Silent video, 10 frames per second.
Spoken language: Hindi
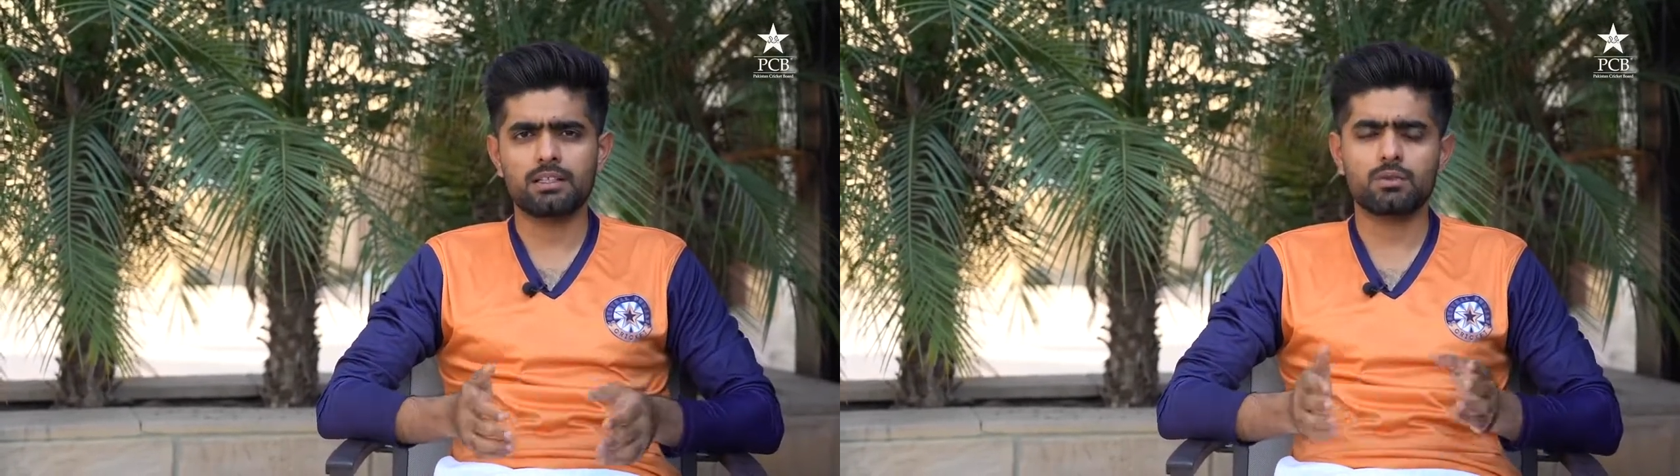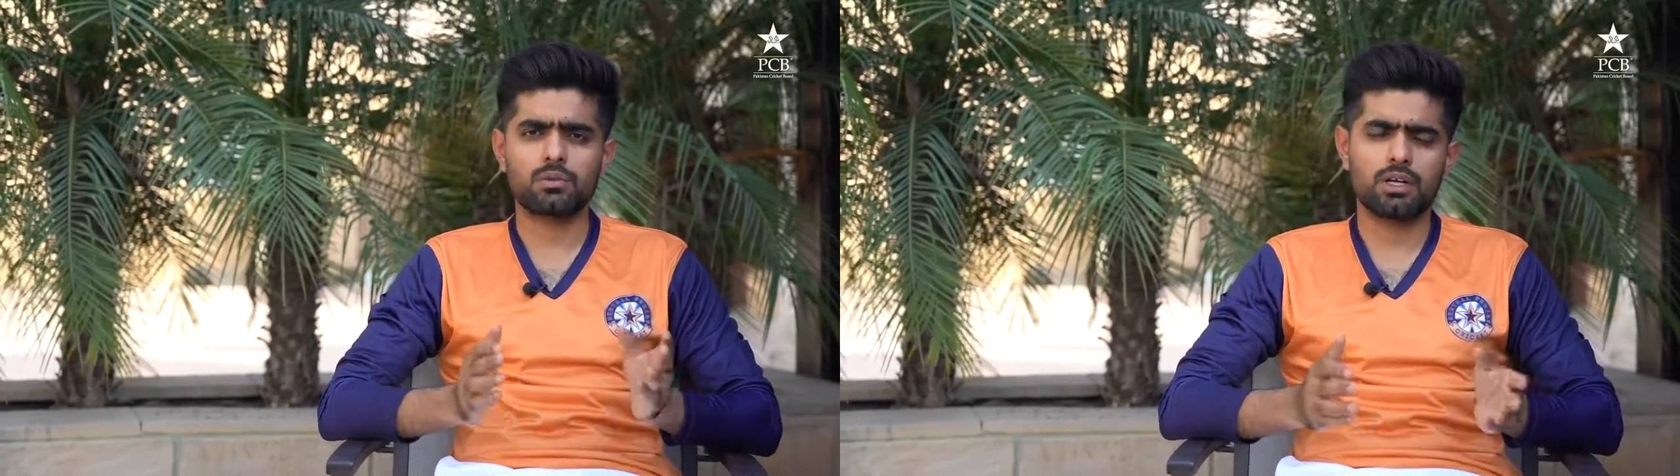
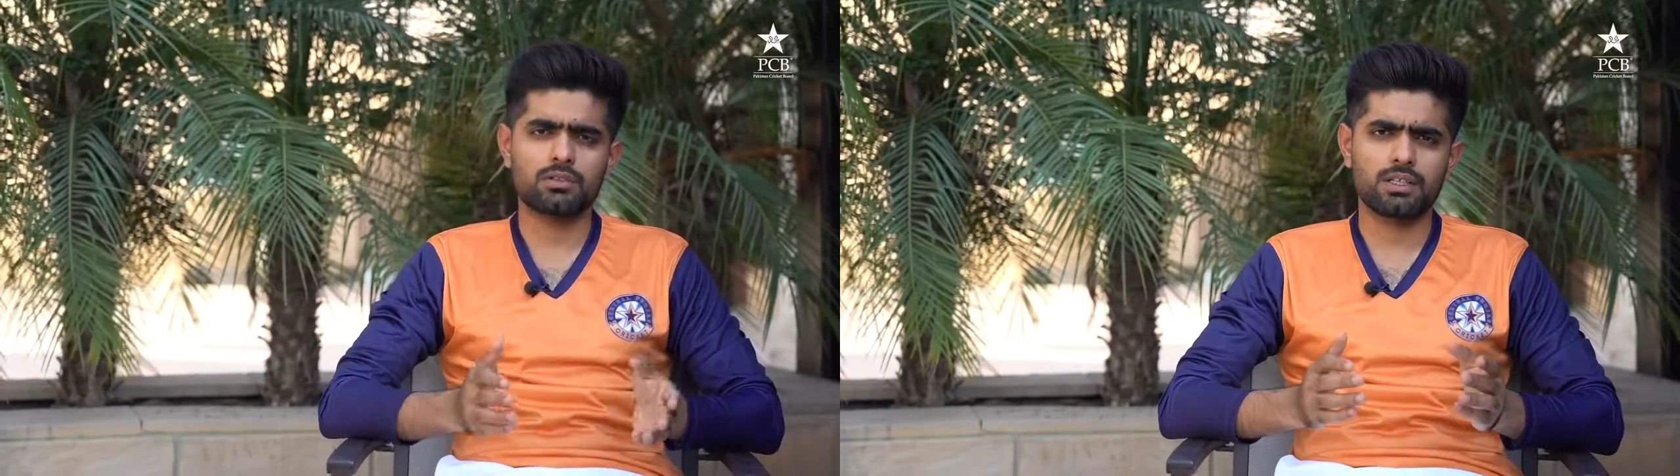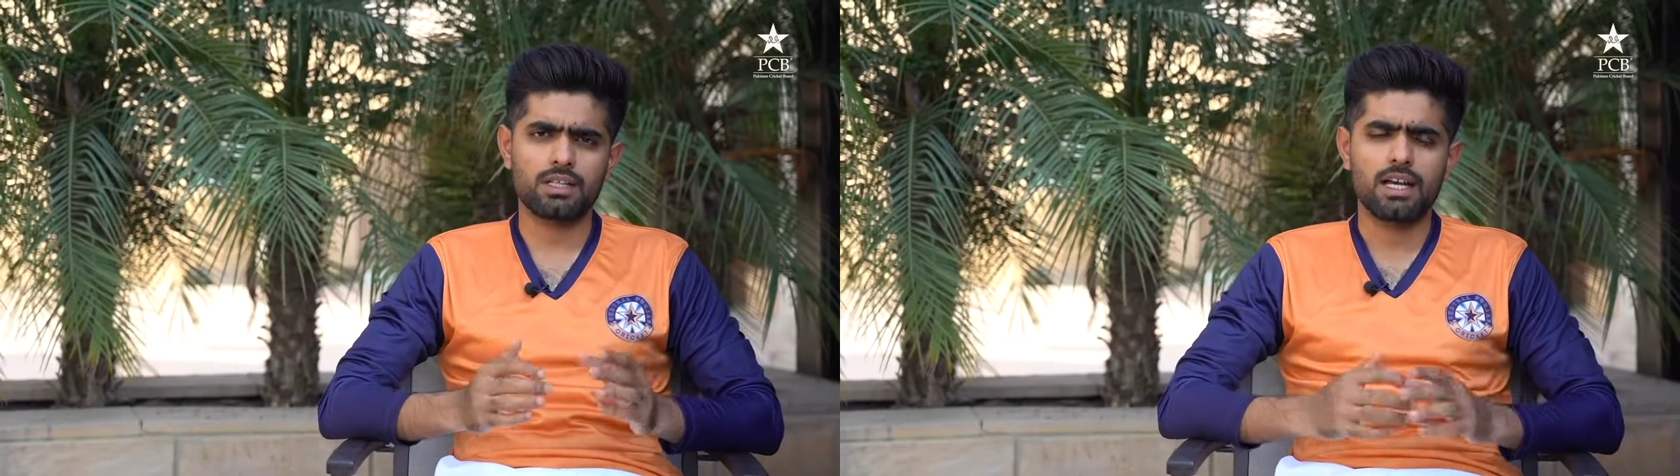थे
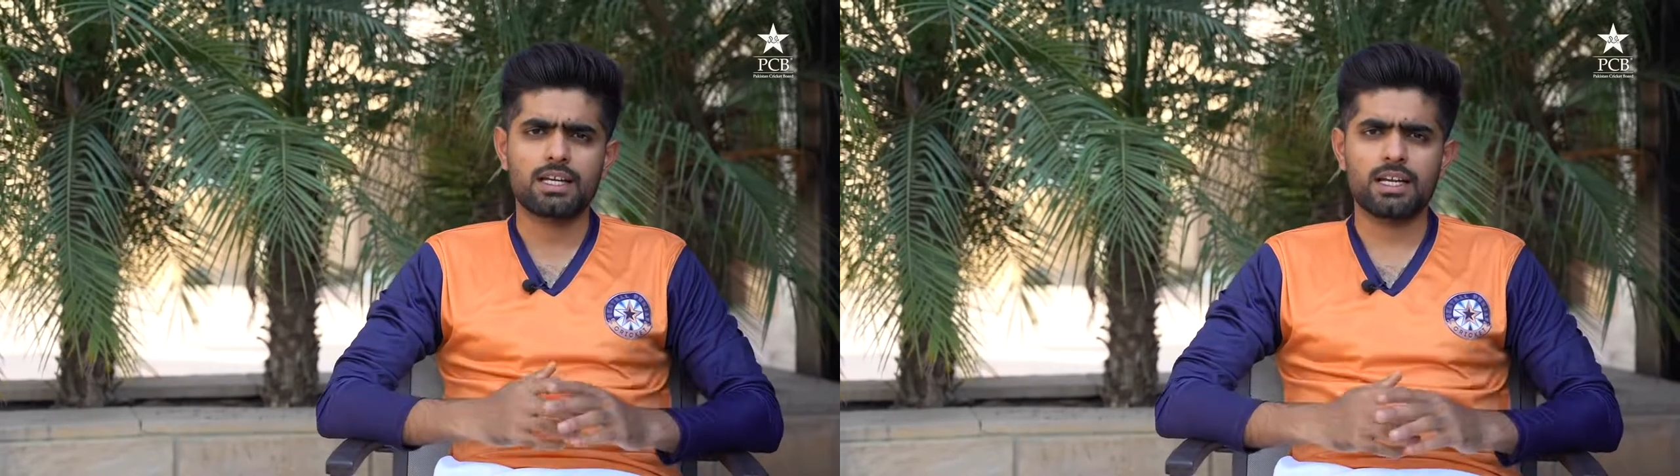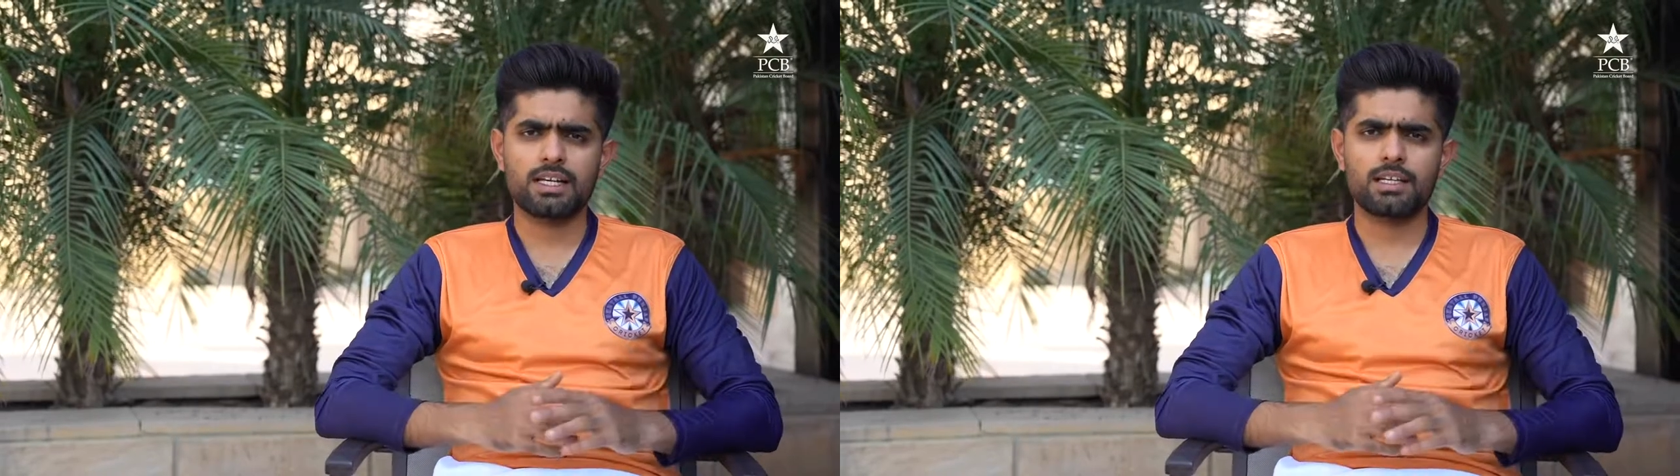
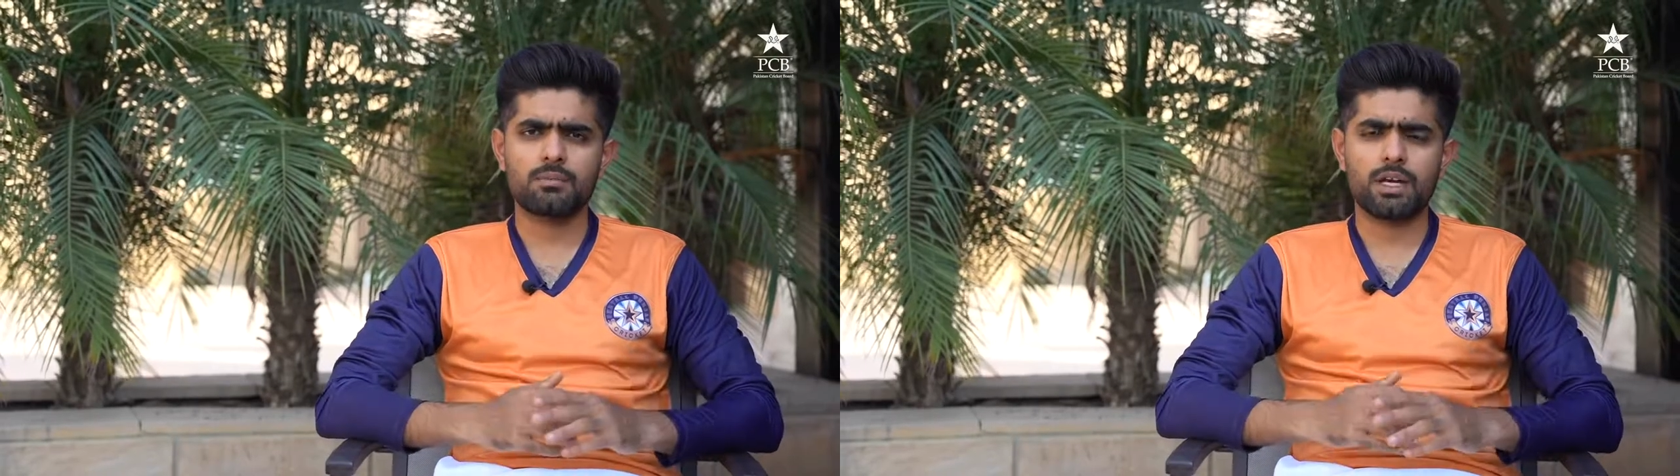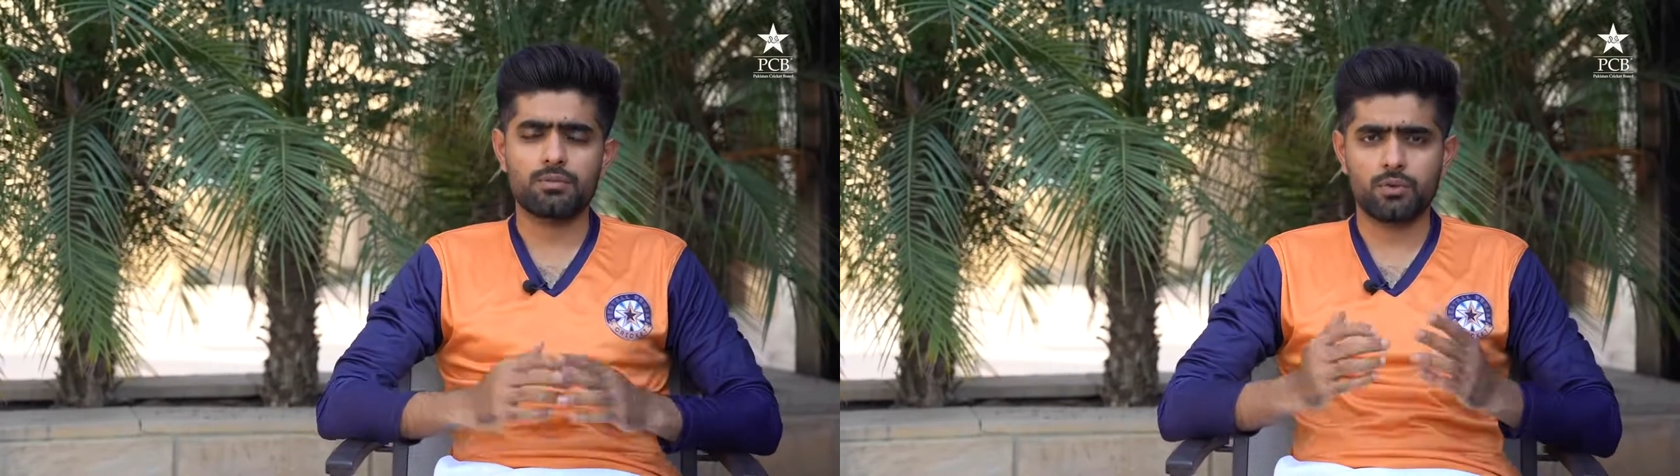2019
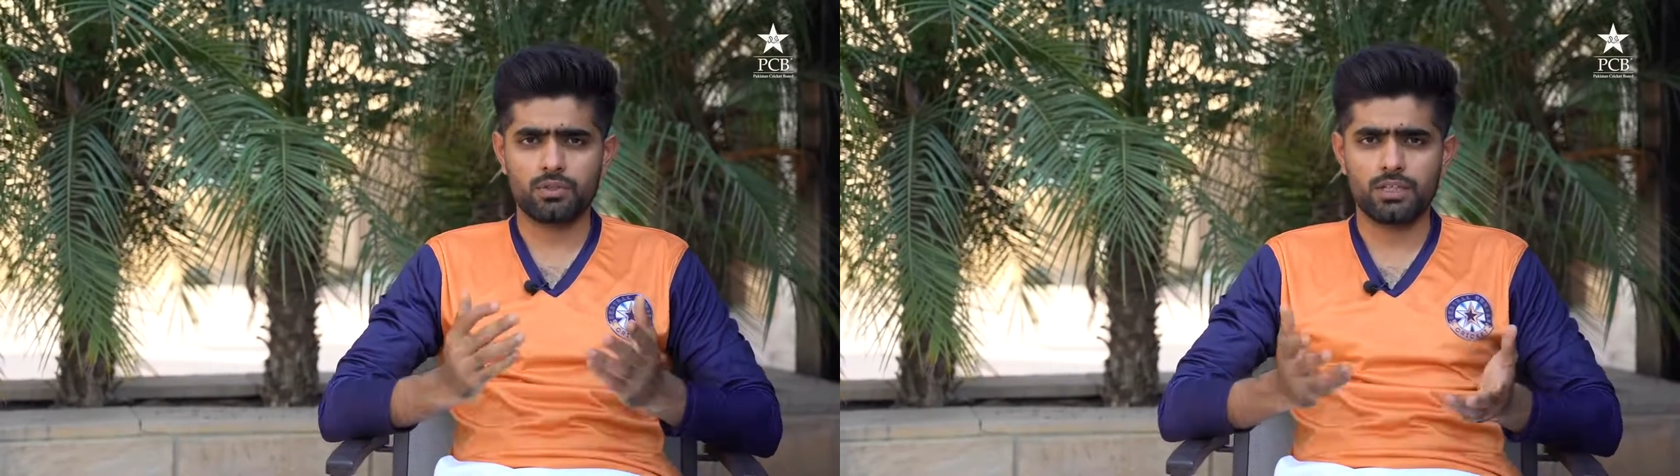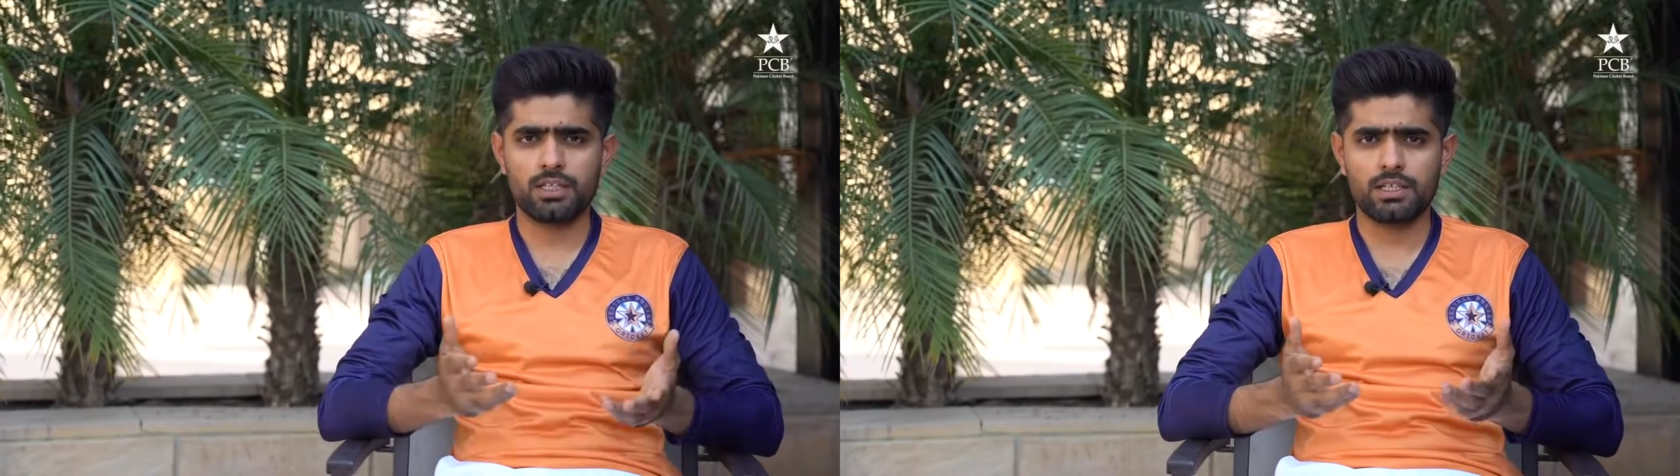में
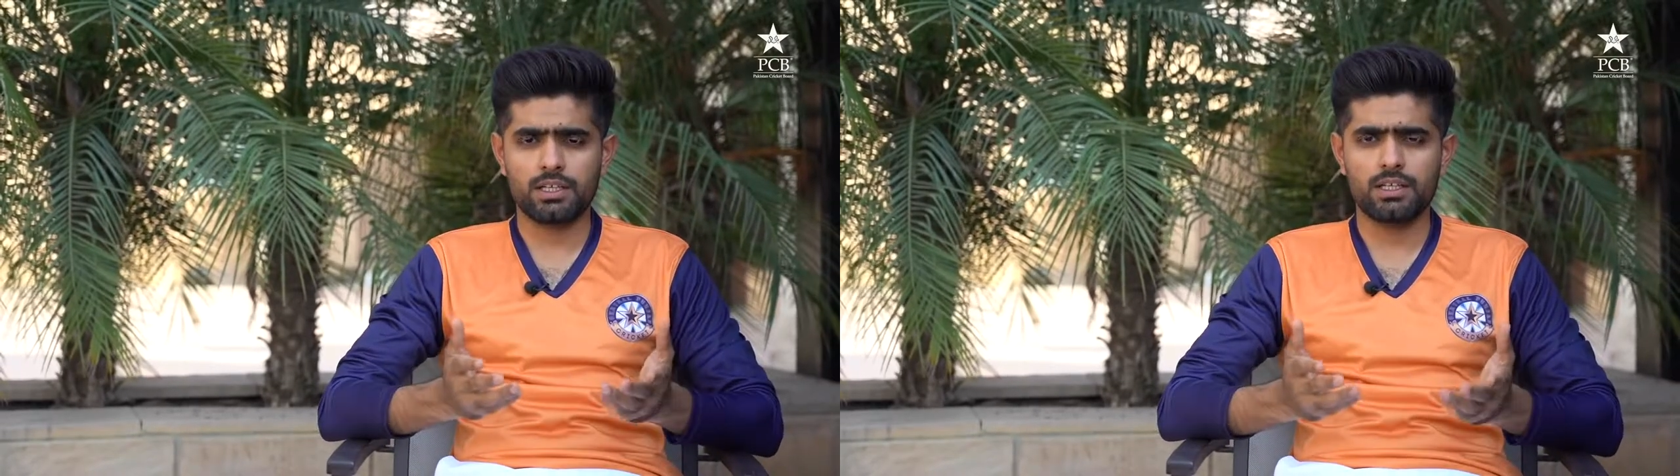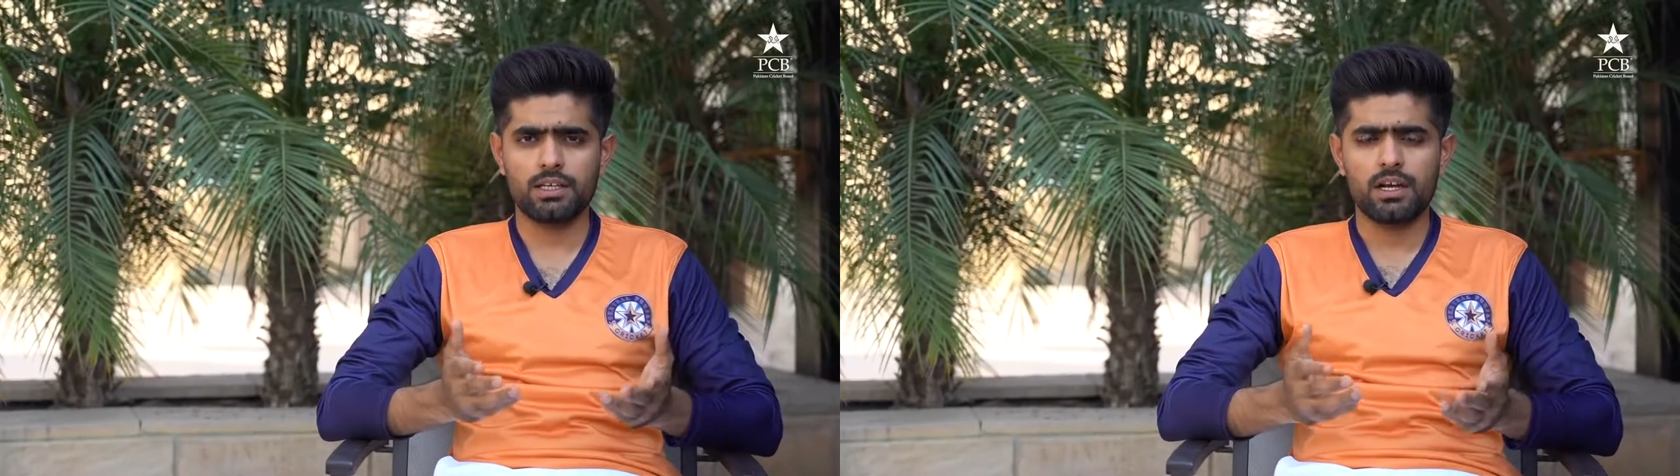
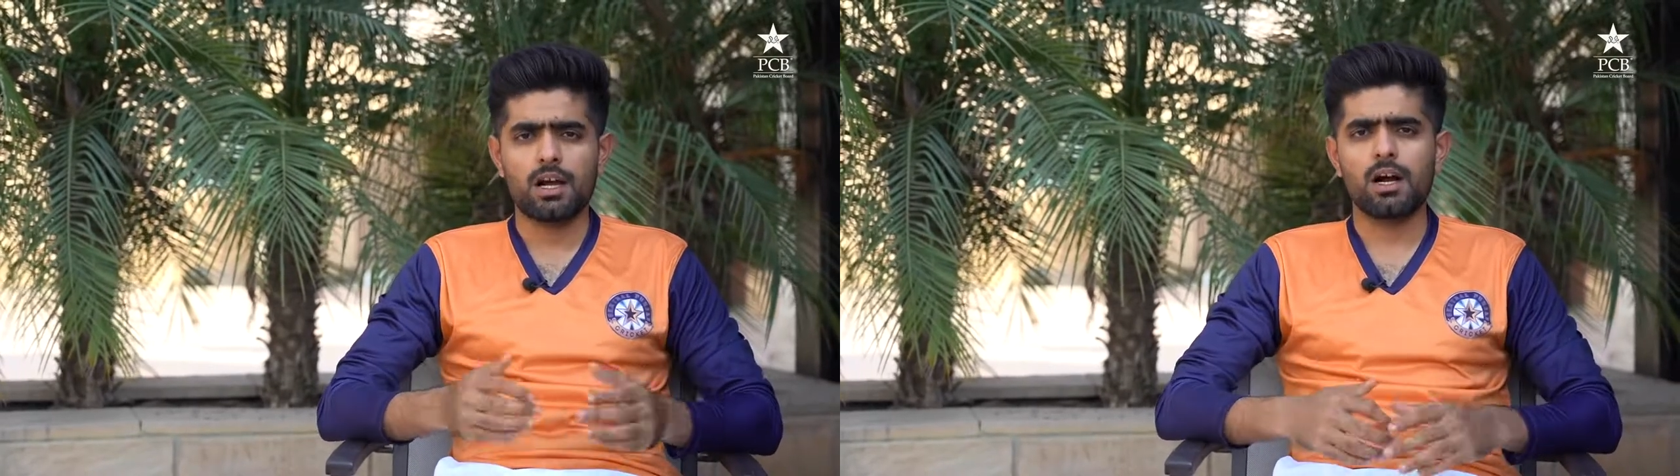अनफॉर्चुनेटली